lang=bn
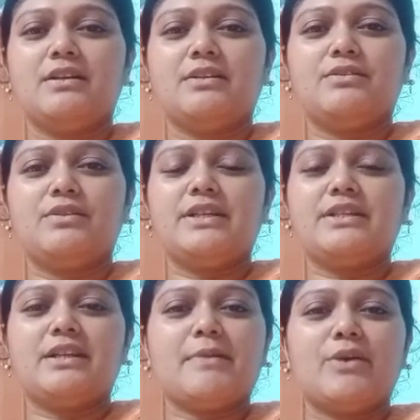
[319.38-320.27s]
তো
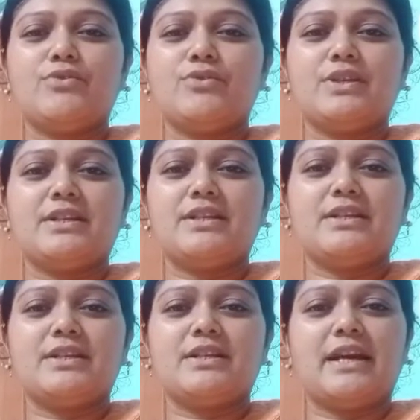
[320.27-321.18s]
গিয়েছিলাম আউটডোরে টিকিট
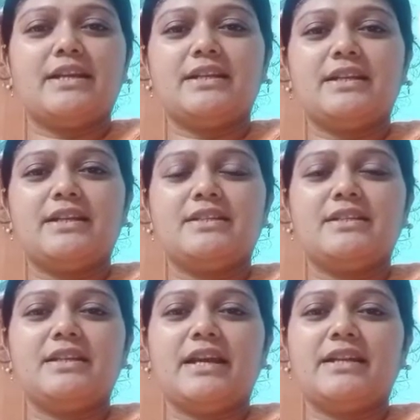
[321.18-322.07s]
কেটে লাইনে দাঁড়িয়েছি
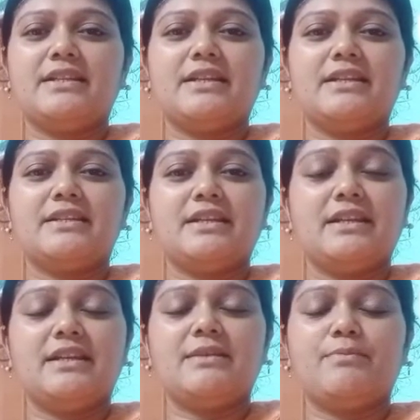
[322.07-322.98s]
লাইনে দাঁড়িয়ে
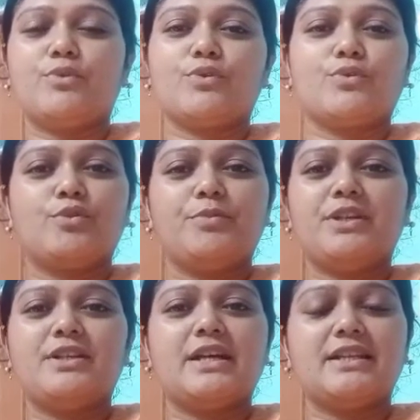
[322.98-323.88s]
ছেলে পনেরো কুড়ি
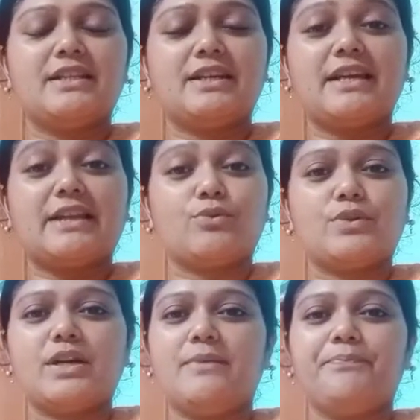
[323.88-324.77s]
মিনিট দাঁড়িয়ে থেকে
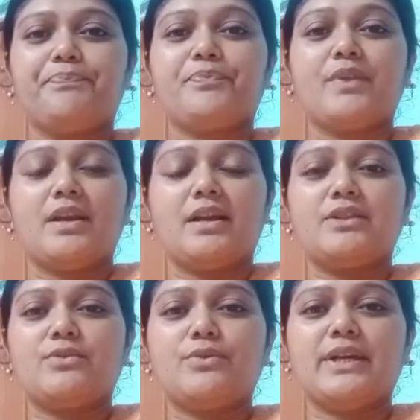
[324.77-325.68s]
এতটা
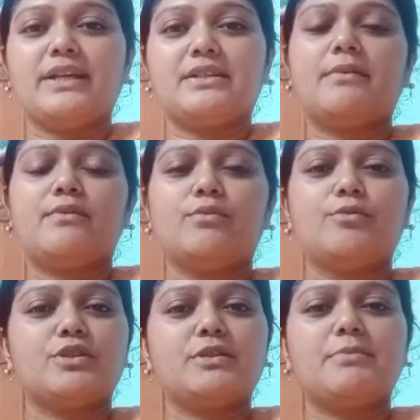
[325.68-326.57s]
ক্লান্ত হয়ে গেছে ও
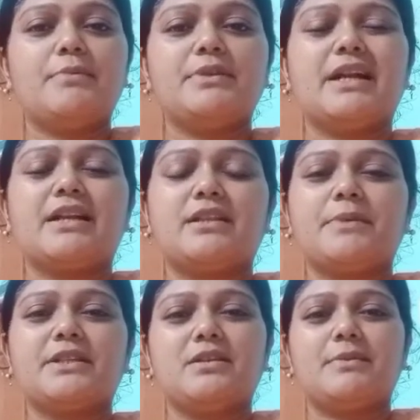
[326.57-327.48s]
বলছে মা আমি দাঁড়াতে
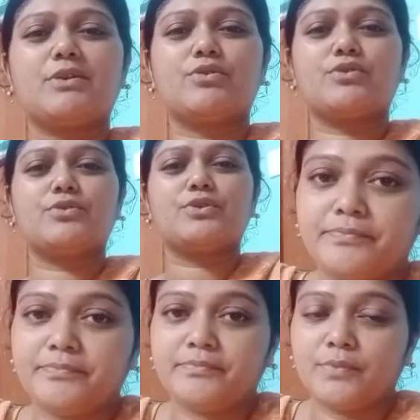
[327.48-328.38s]
পারছি না আমার কষ্ট হচ্ছে আমি